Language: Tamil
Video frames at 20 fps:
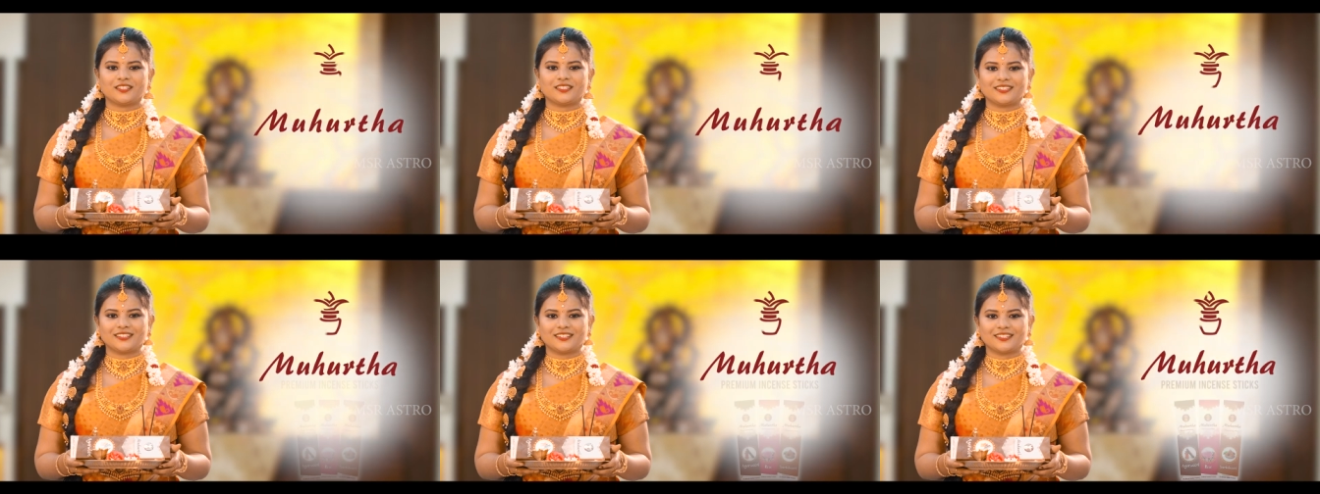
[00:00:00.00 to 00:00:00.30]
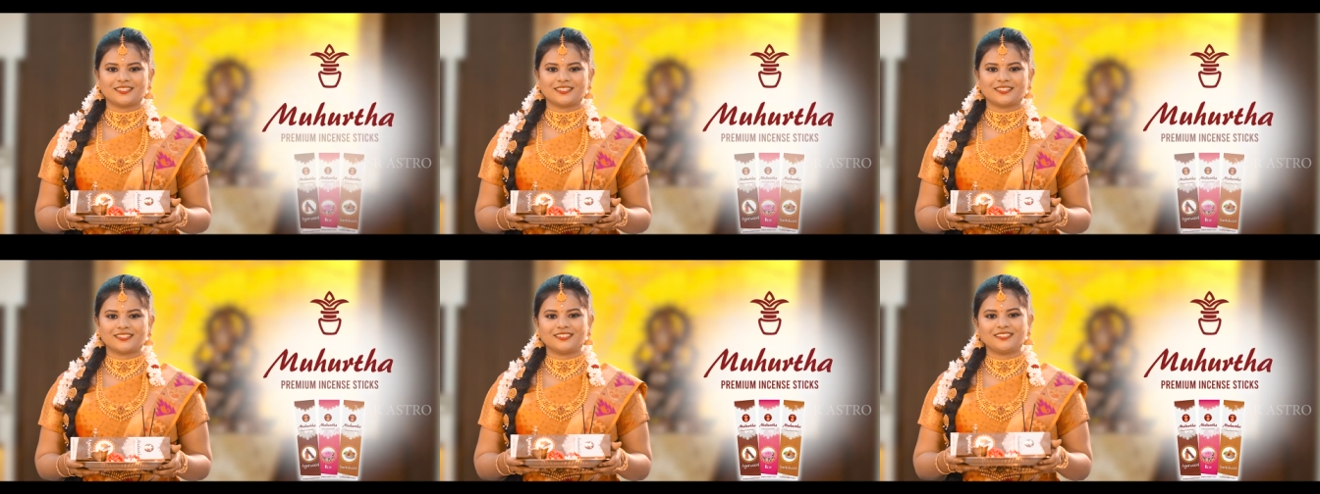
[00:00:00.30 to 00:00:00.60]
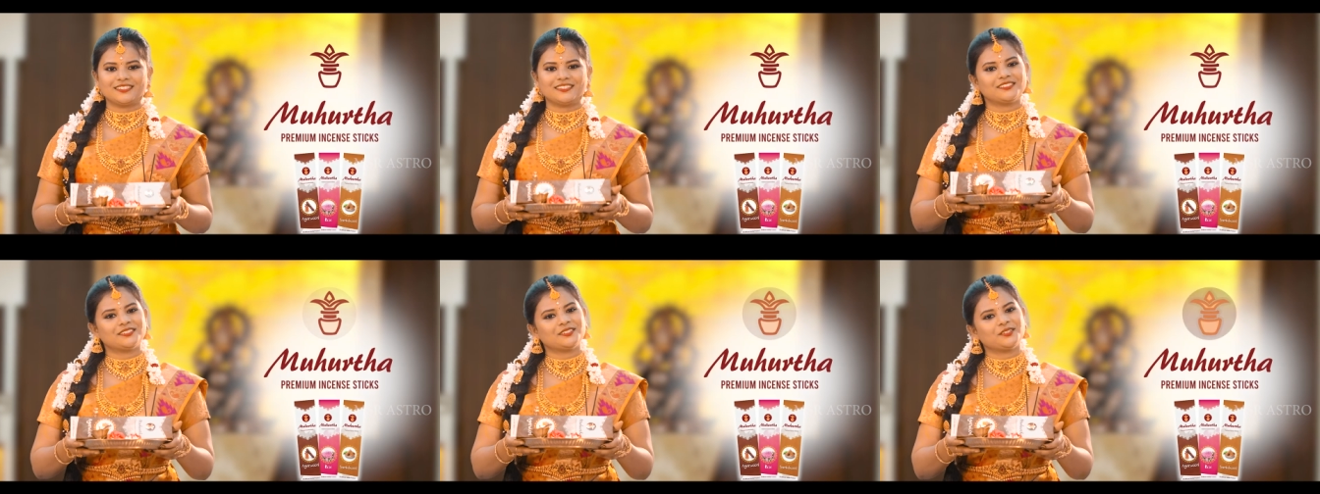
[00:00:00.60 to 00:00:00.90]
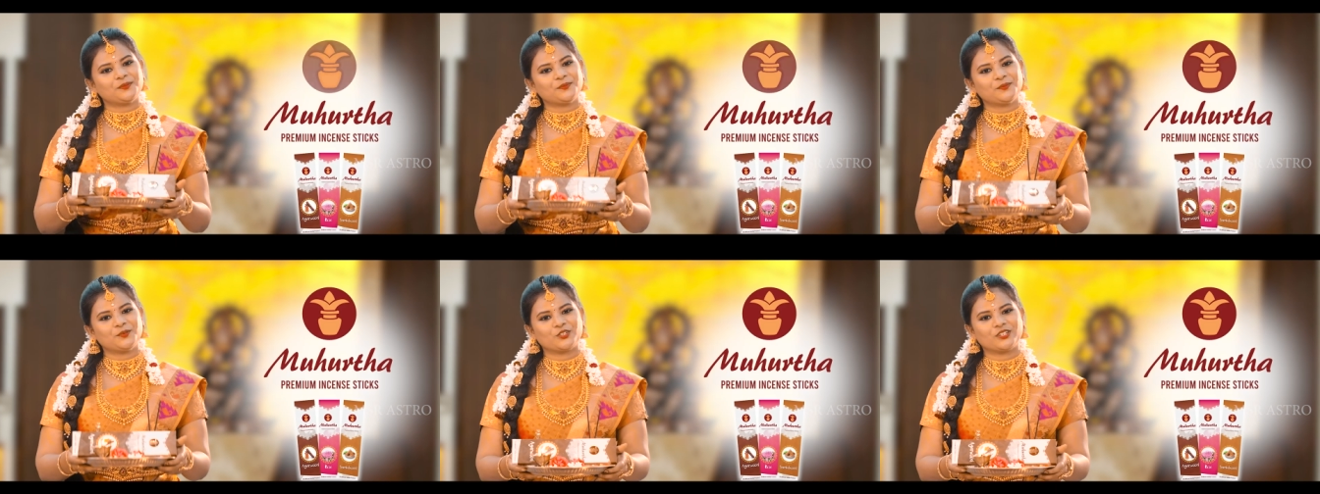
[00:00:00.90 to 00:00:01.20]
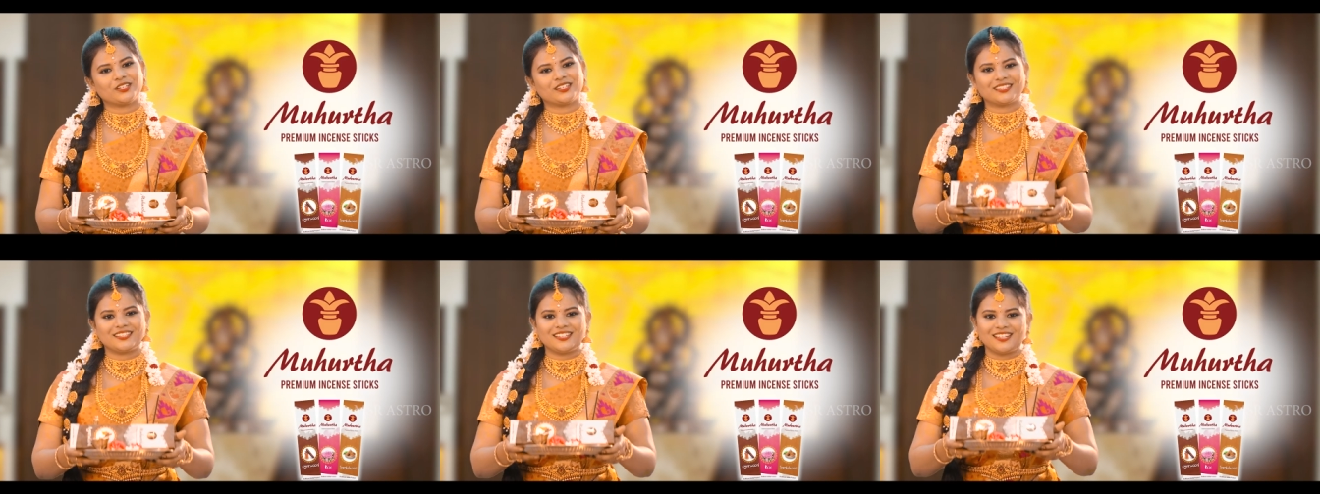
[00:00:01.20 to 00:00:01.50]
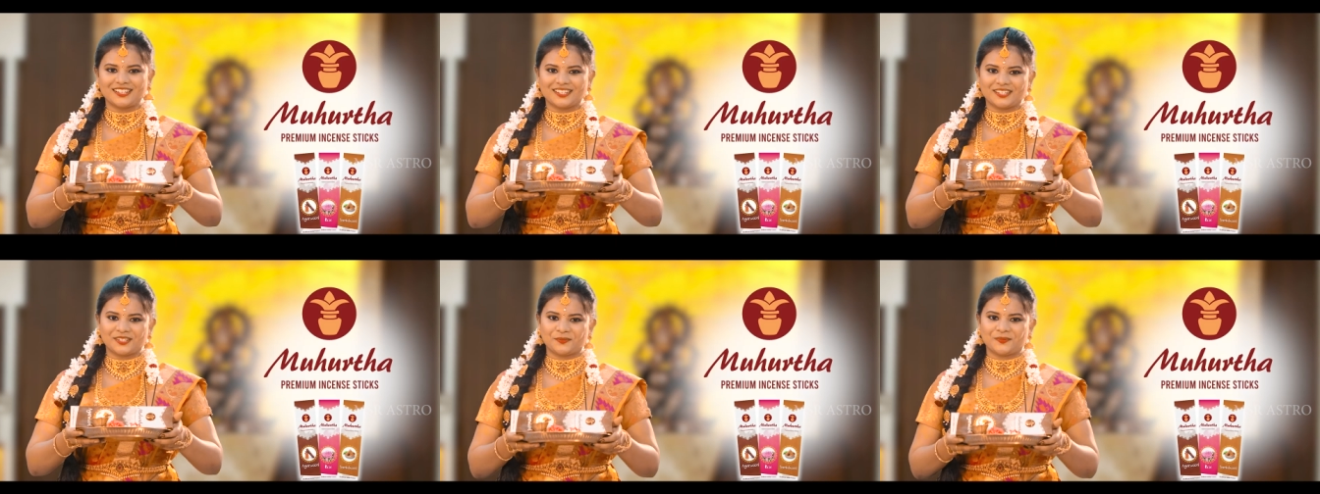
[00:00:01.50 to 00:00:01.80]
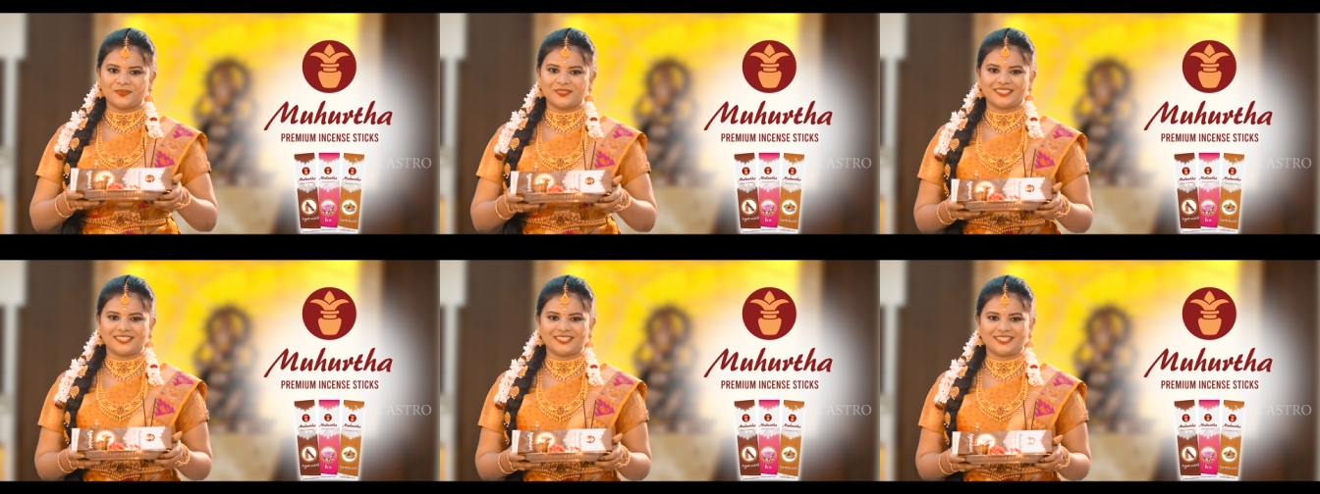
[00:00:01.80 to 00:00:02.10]
சிகிச்சைக்கு சிறந்தது முகூர்த்த
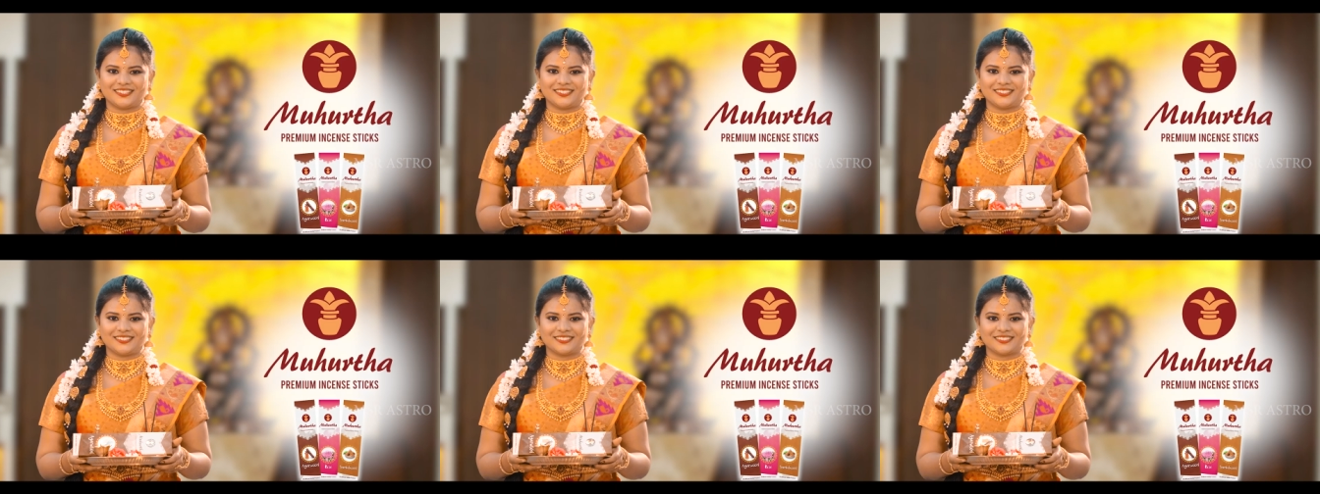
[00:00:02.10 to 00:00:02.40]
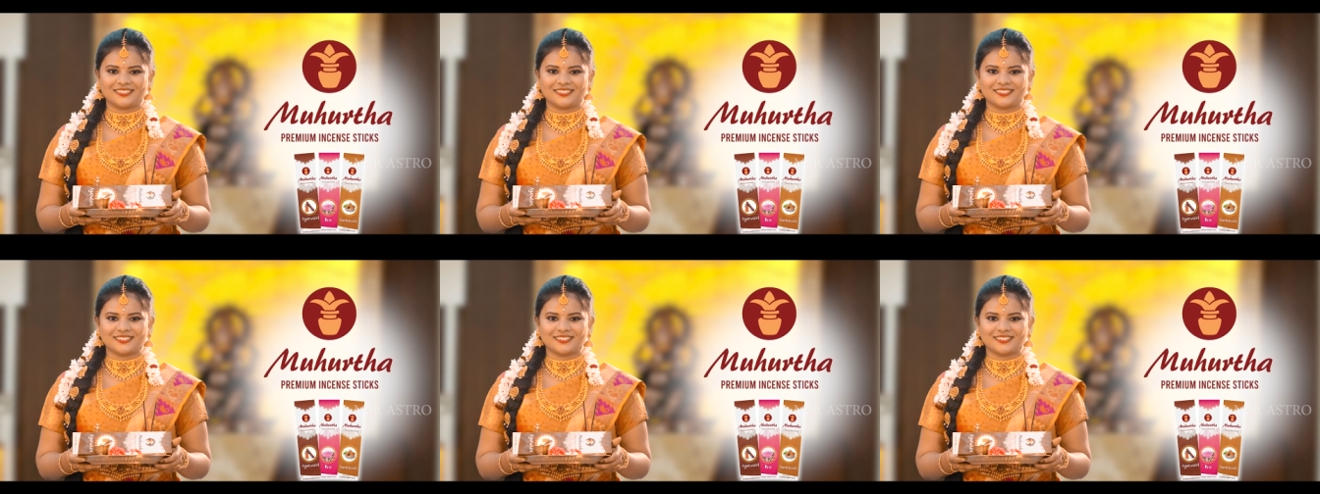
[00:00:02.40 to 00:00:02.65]
அகர்வத்திகள்